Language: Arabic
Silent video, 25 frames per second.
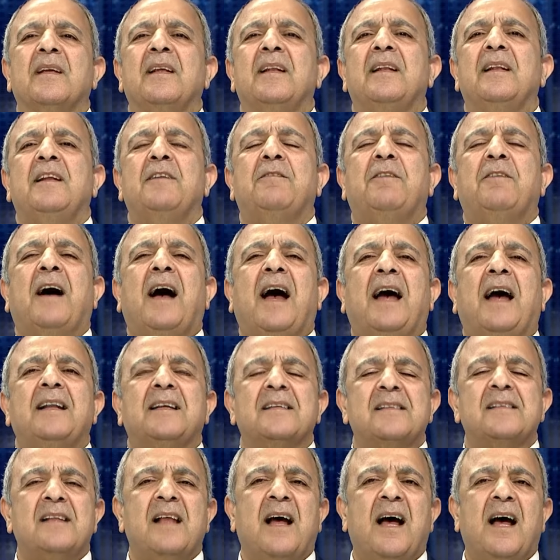لفاعل
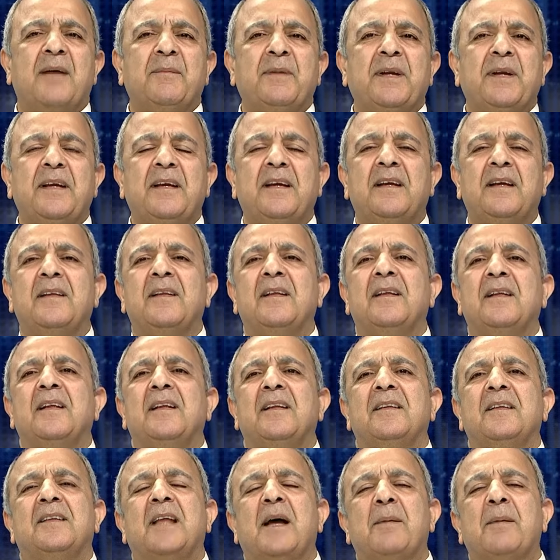اسلامي
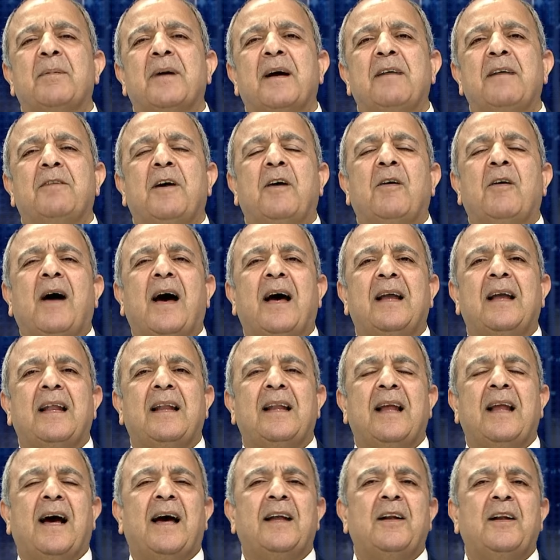تبقى فواعل
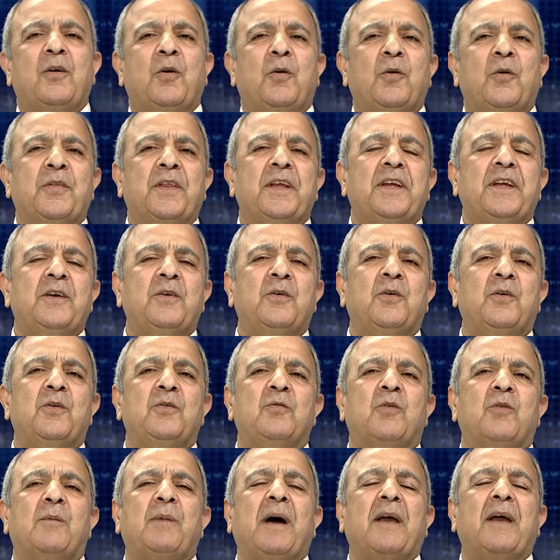الآن
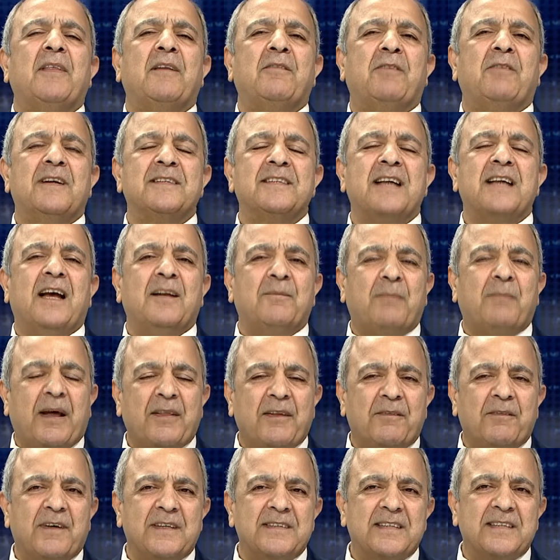الحوثيون وبعض الفصائل
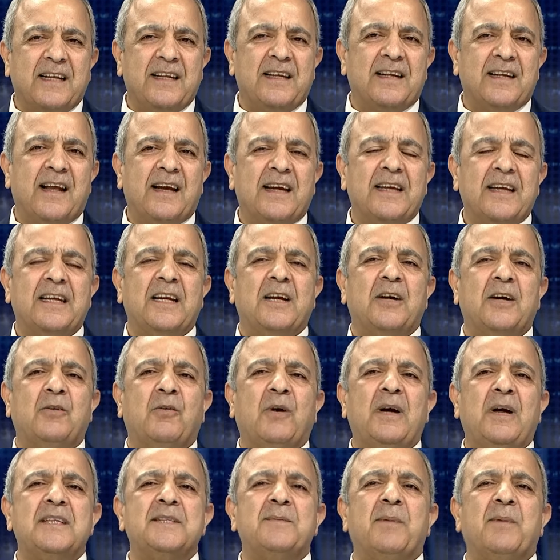بعض الفصائل العراقية
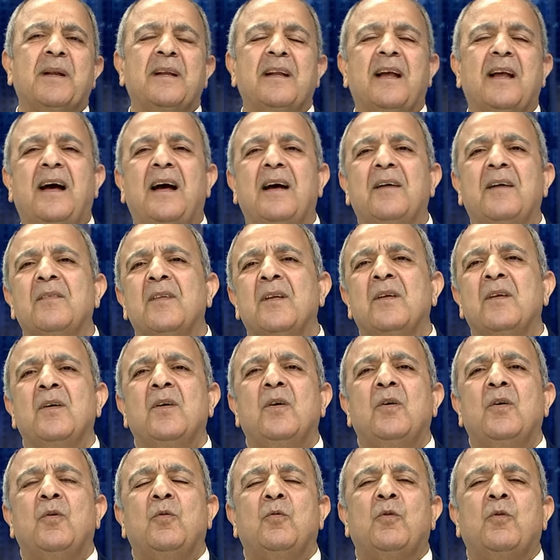وحزب الله
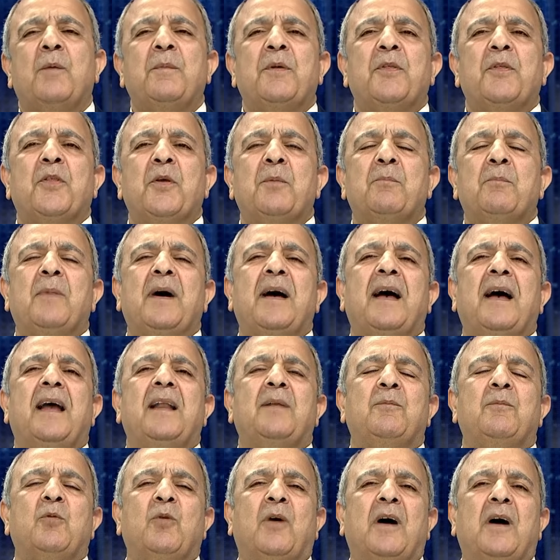ومن ثم
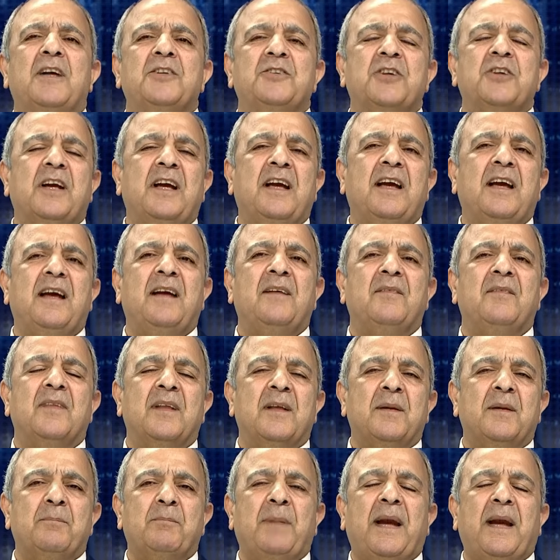المواجهة
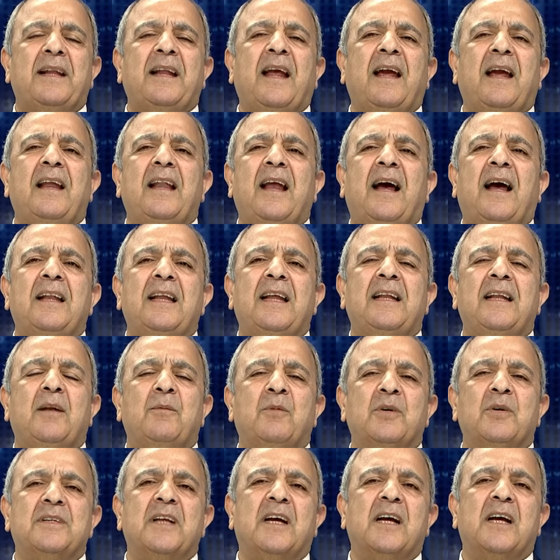بين هلالين
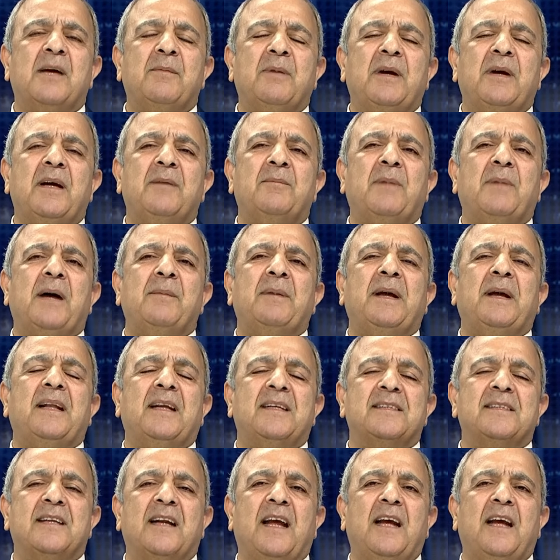المرتقبة ما بين
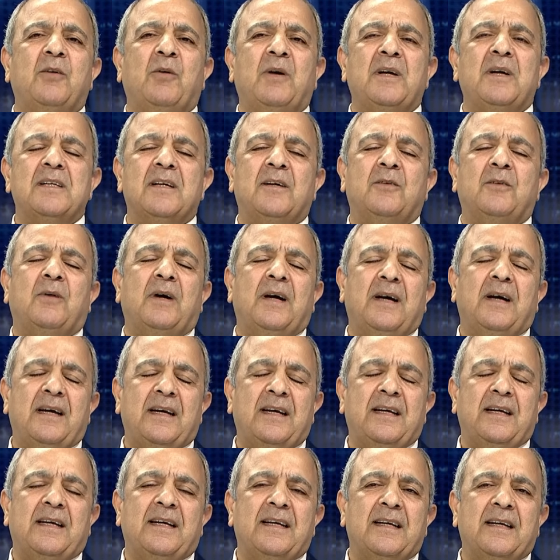إسرائيل
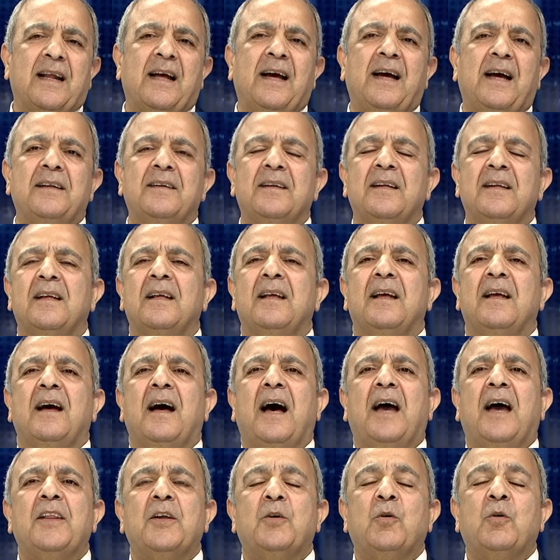وإيران
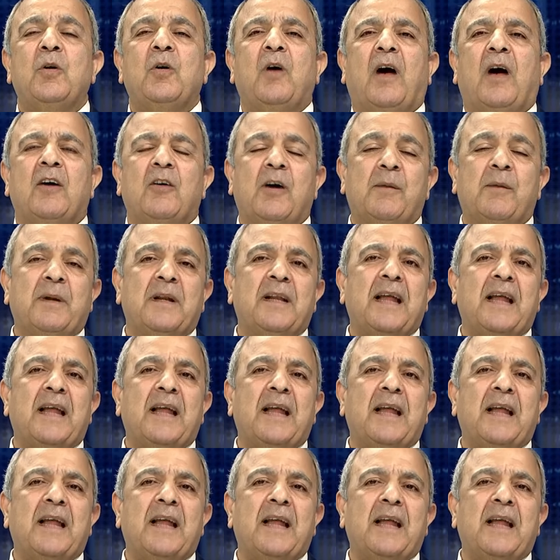هذه كلها عوامل